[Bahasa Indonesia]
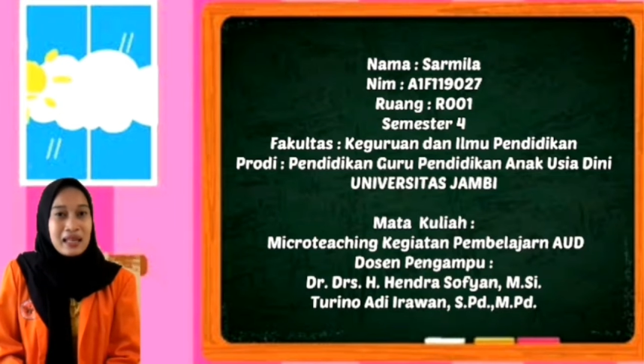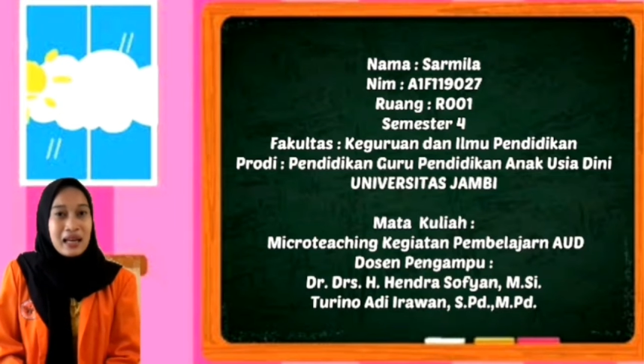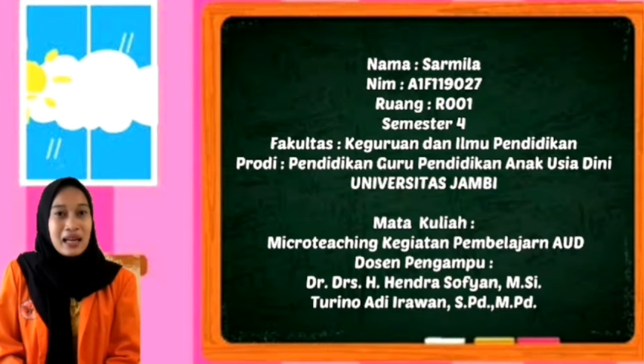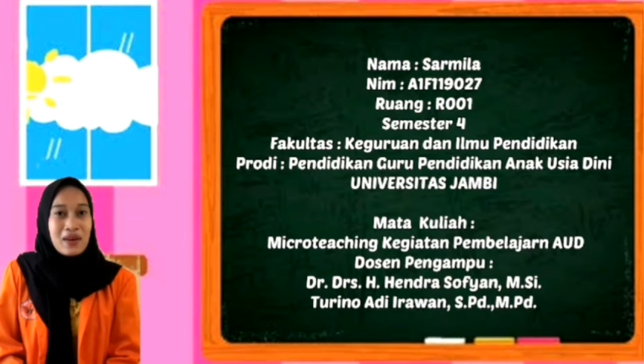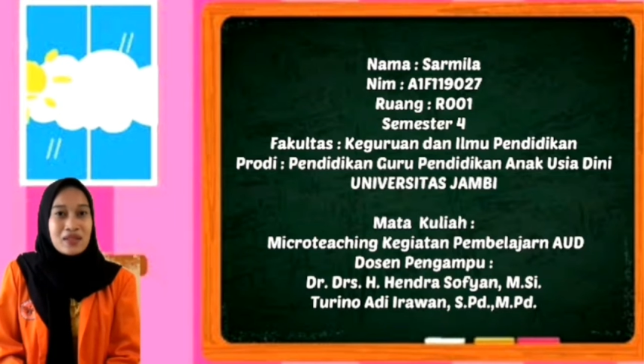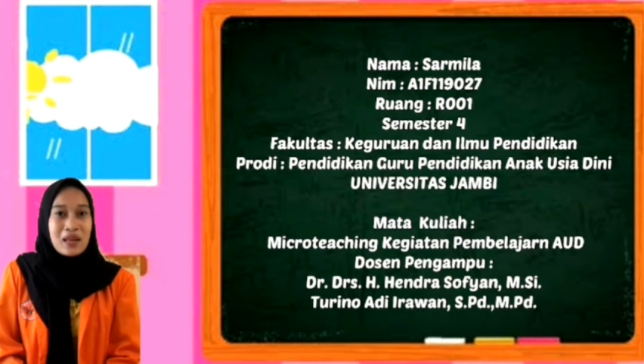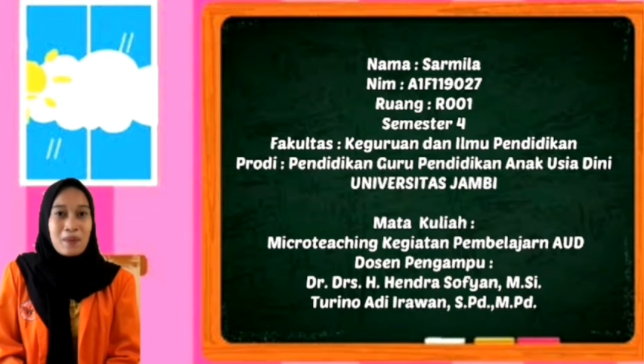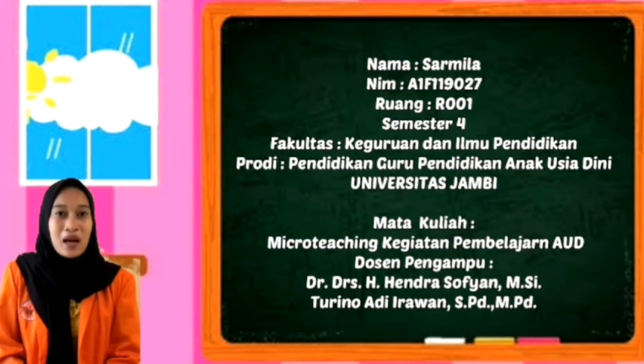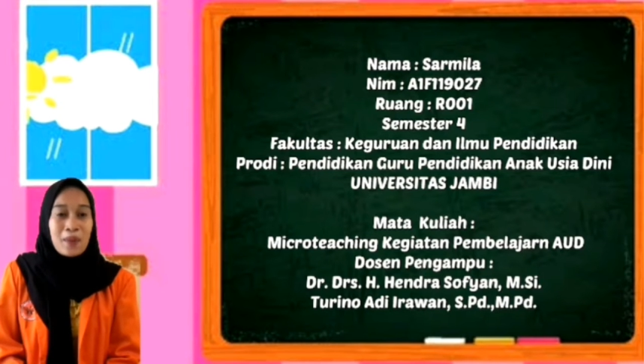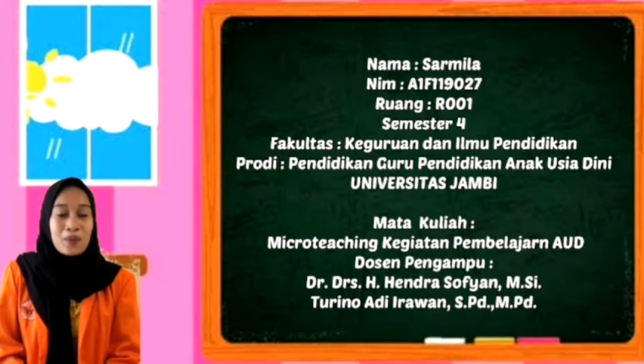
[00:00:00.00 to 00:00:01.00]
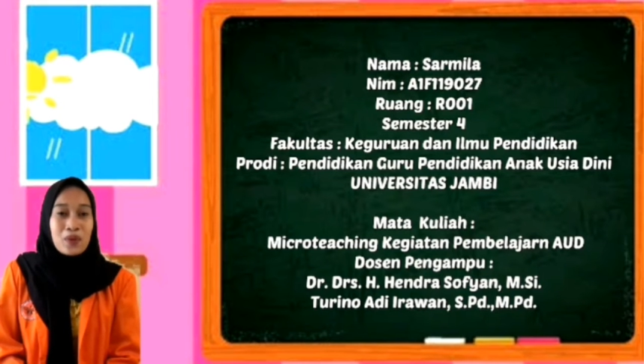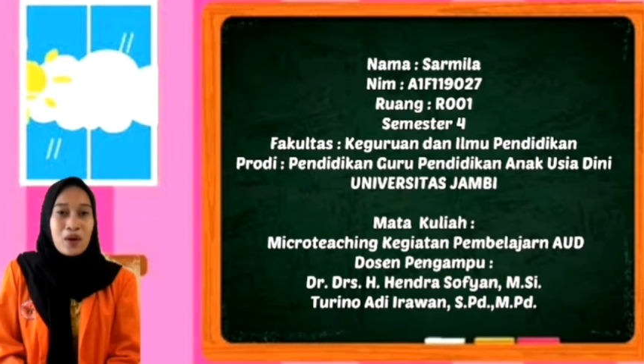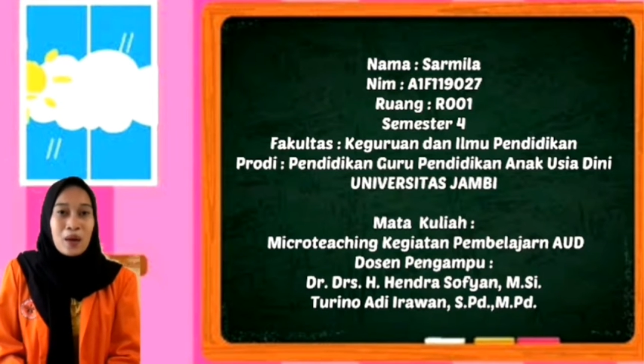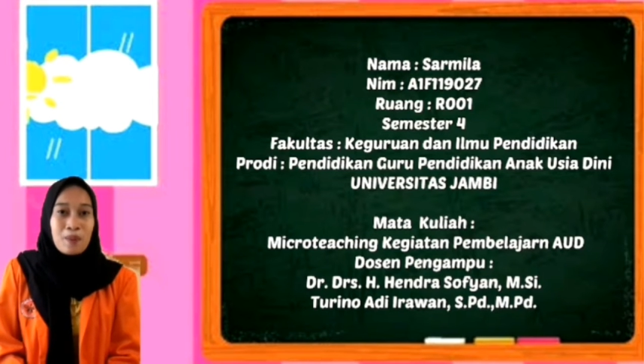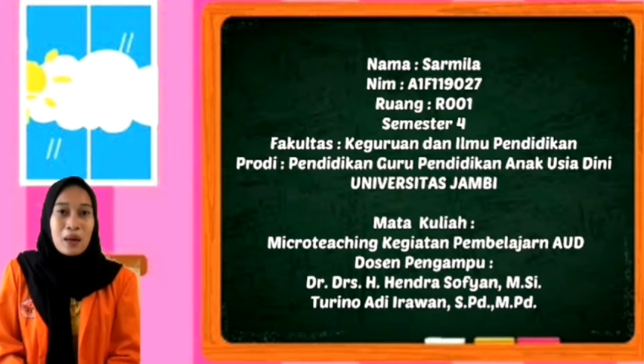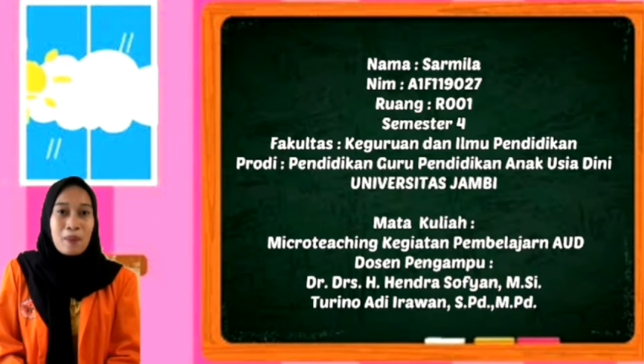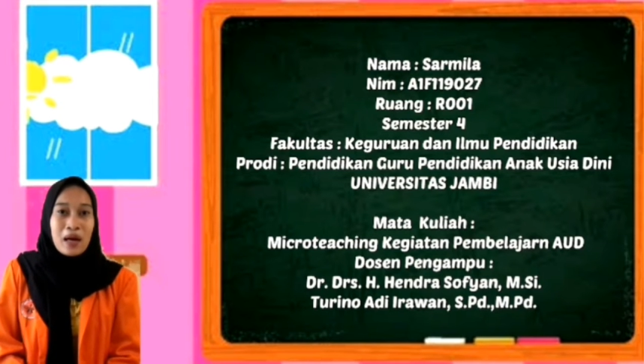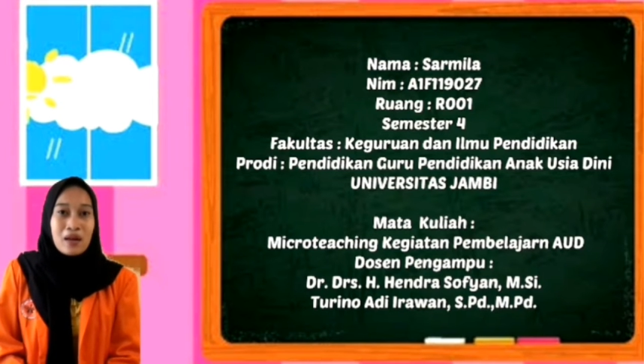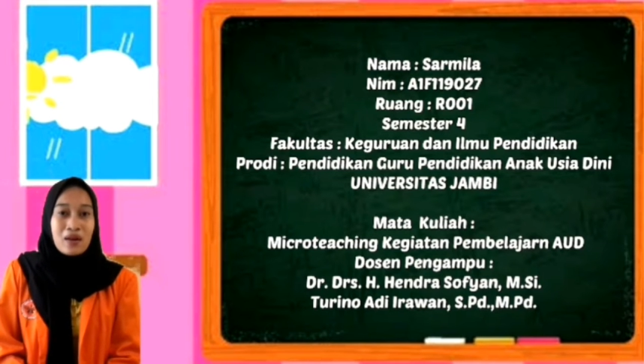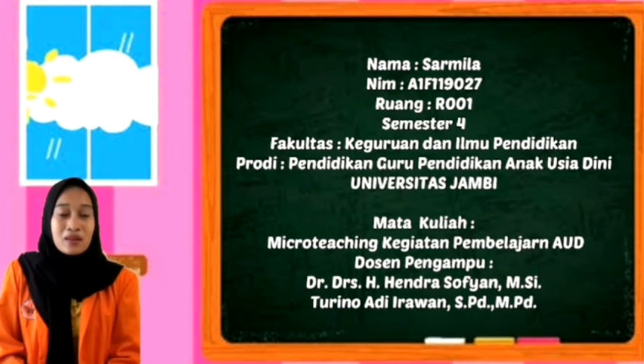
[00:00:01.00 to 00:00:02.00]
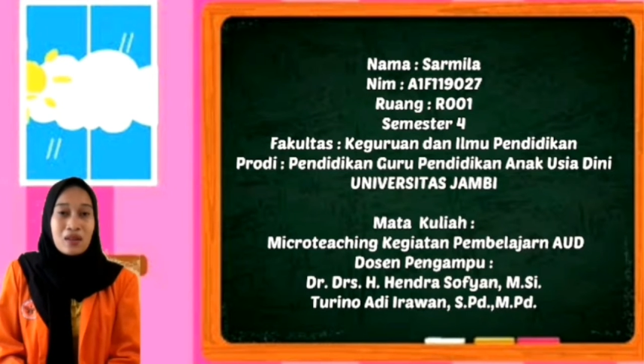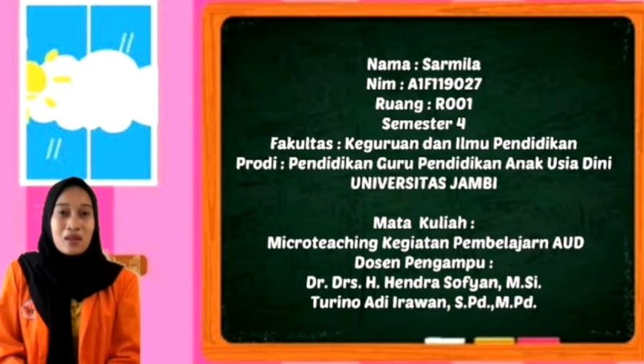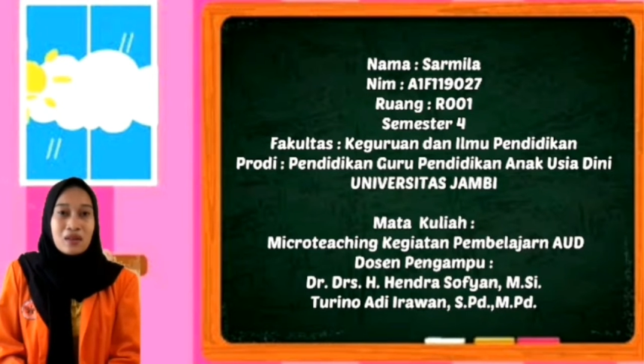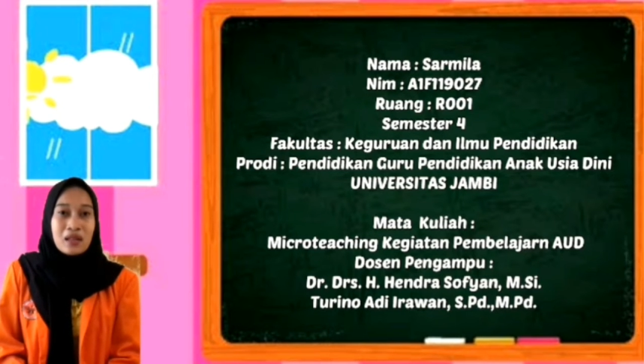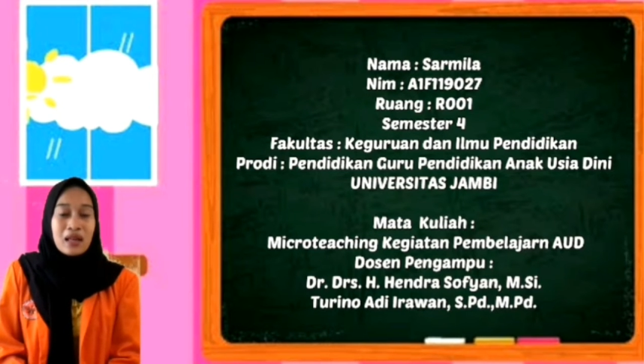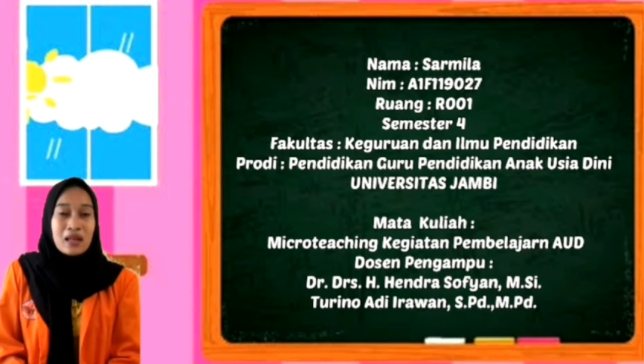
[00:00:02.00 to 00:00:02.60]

dengan dosen pengampu Bapak Dr. Dr.